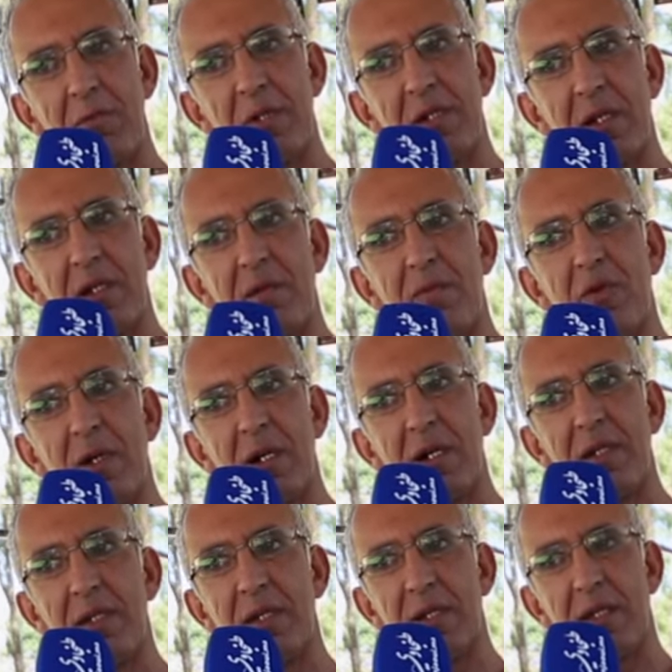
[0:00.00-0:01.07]
وبشكل
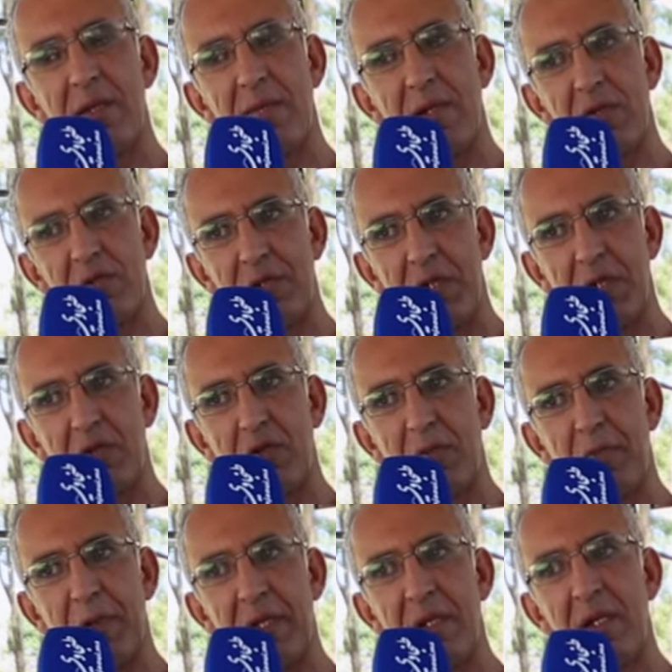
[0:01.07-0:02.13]
مغاير يعني ما يكونش
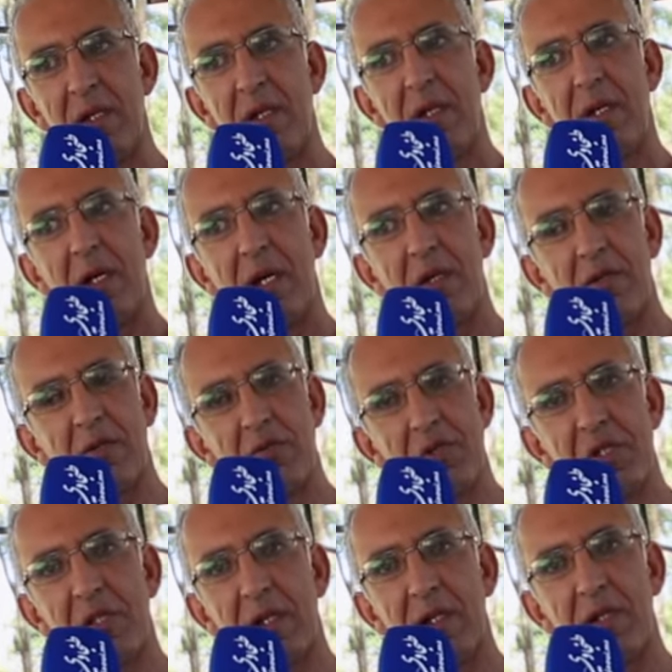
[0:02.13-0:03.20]
كوبي ما
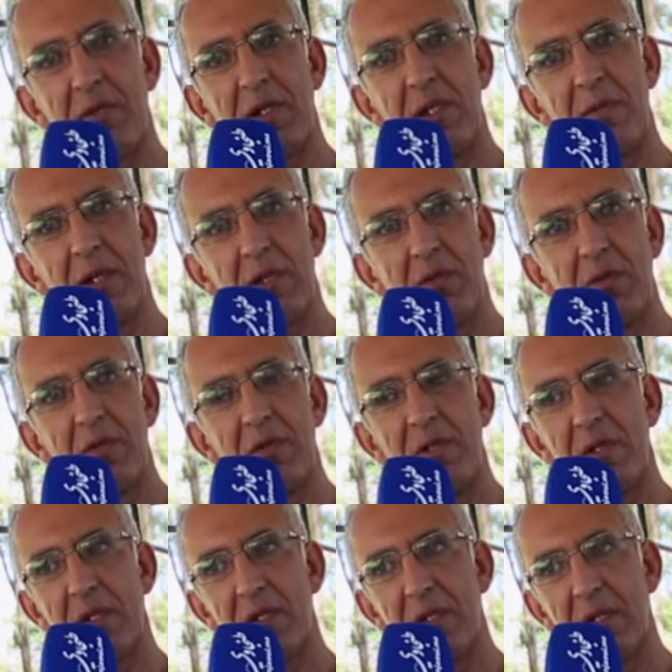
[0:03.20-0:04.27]
يكونش تقليد وإنما
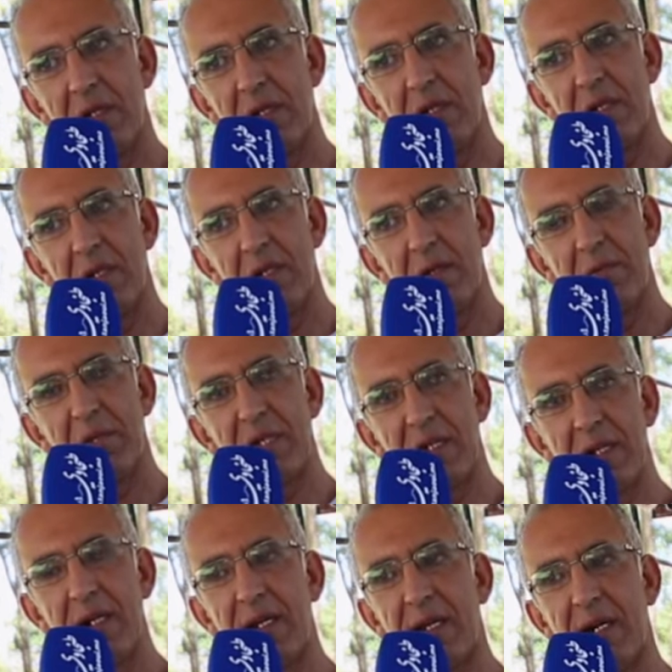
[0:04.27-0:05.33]
يكون آه،
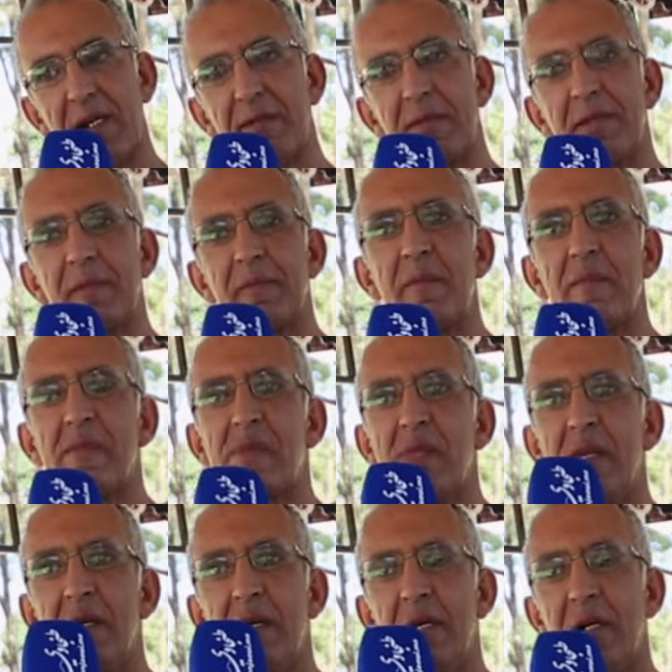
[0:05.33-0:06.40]
ابتكار خاص
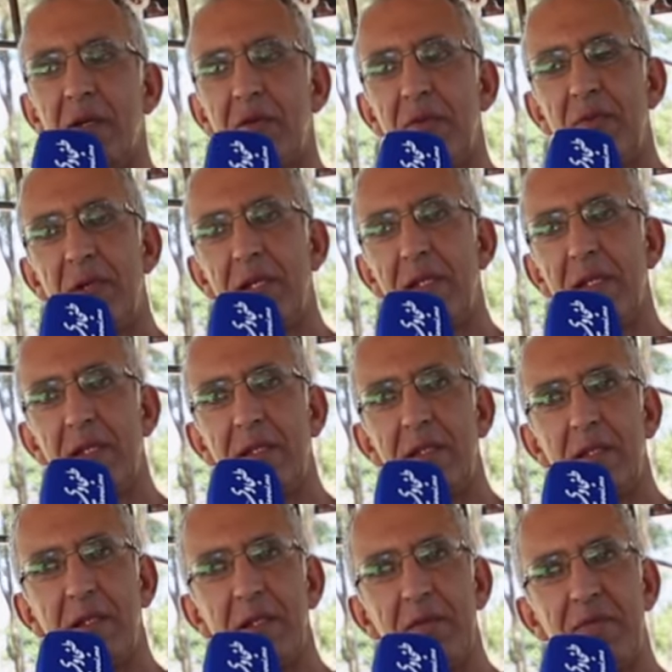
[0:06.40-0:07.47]

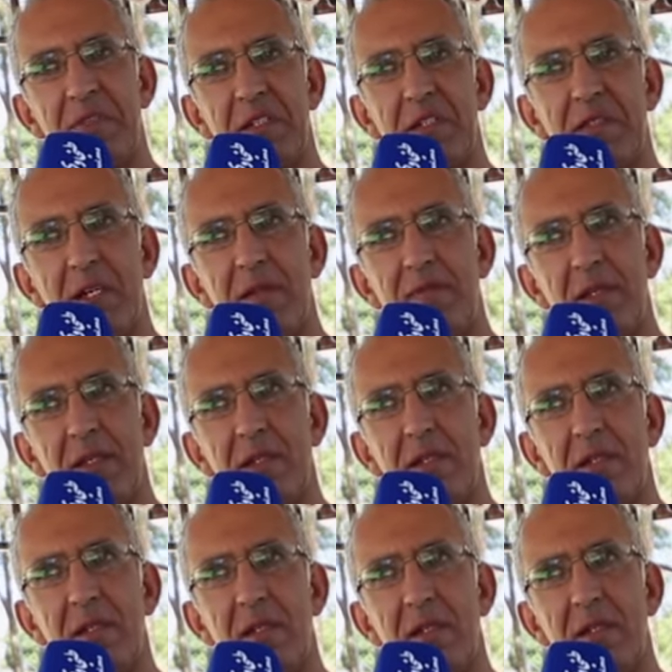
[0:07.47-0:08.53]
وفعلا آه، في سنة
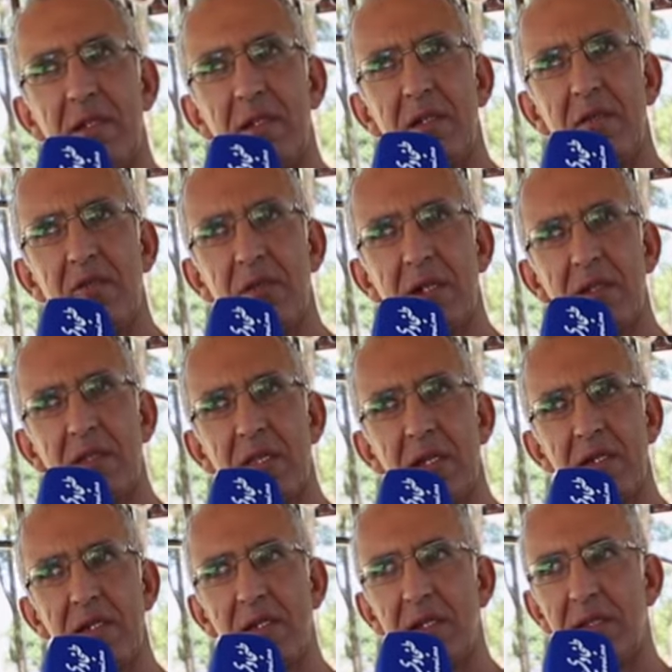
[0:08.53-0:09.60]

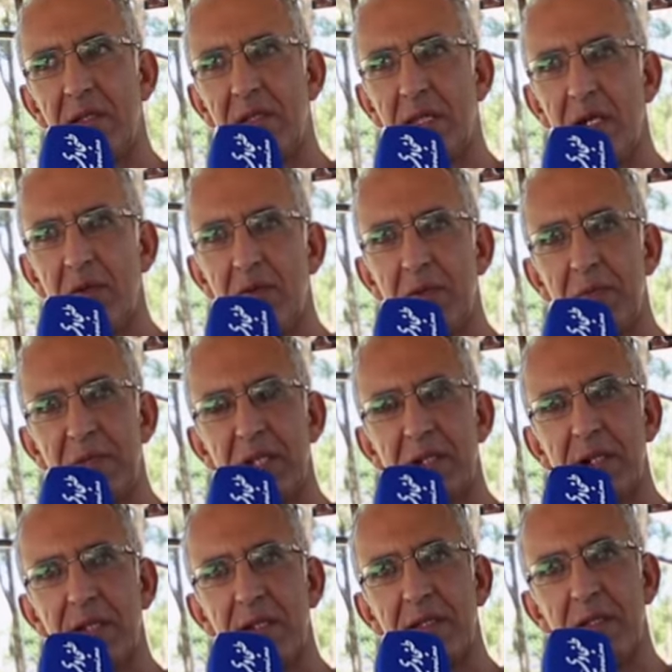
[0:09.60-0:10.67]
2013 كان أول
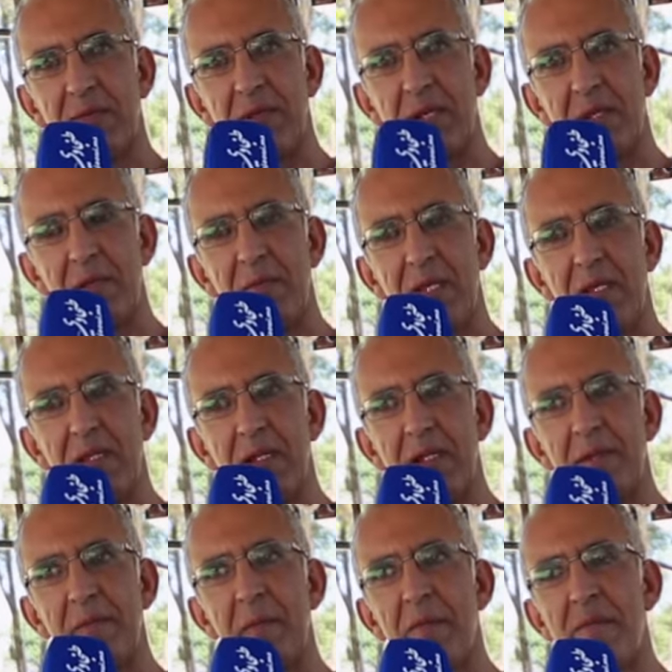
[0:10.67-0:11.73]
ابتكاراتي في هذا الميدان